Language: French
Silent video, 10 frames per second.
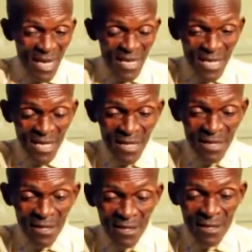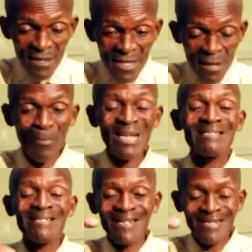allez n'est pas
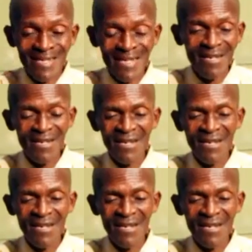traiter,